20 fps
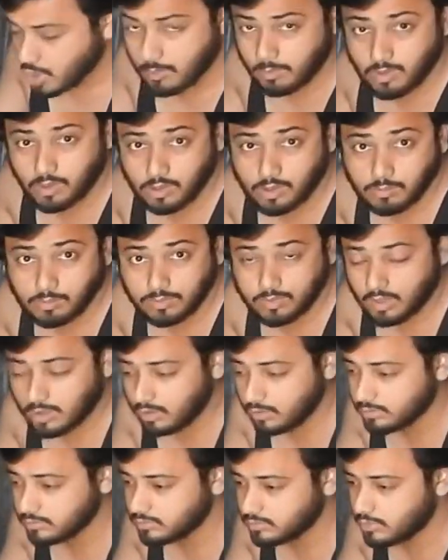সবল
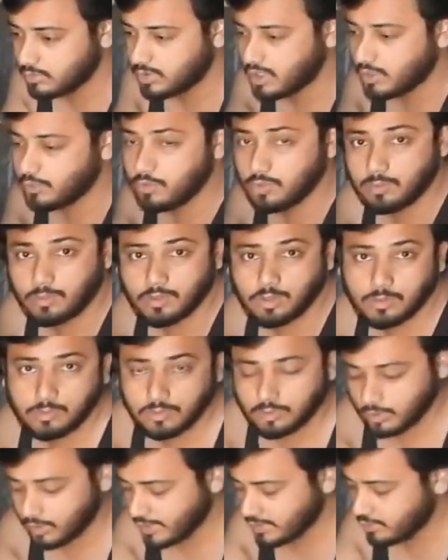কবুতর ওটা দুর্বল
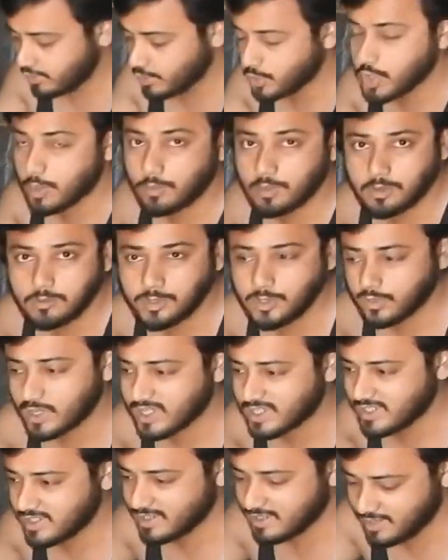কবুতর এই জন্য সবলের ভিতরে
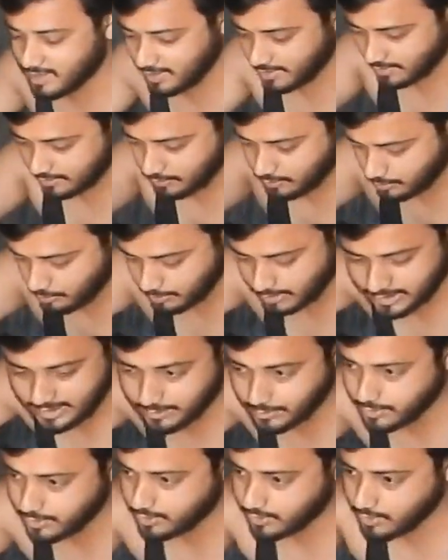আসতেছে না দুর্বল
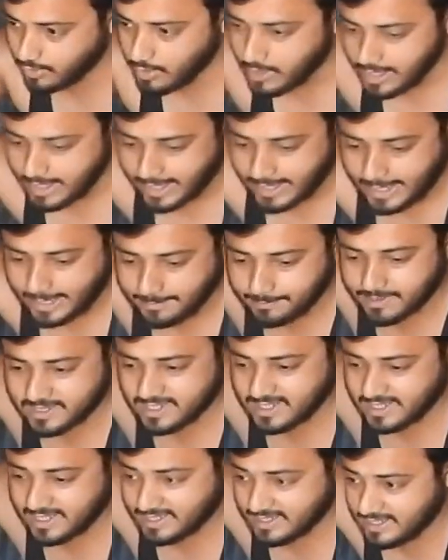যে ওই জন্য এক
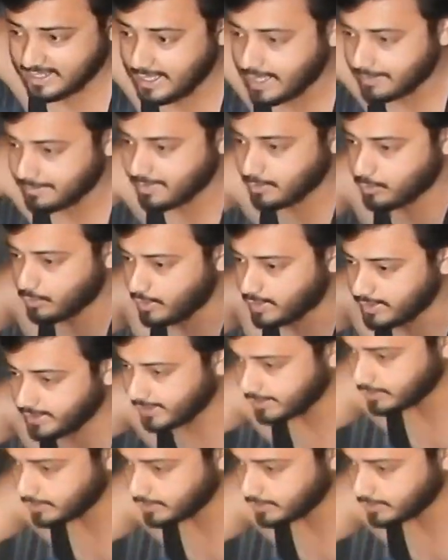পাশে যাচ্ছে আমি ওখান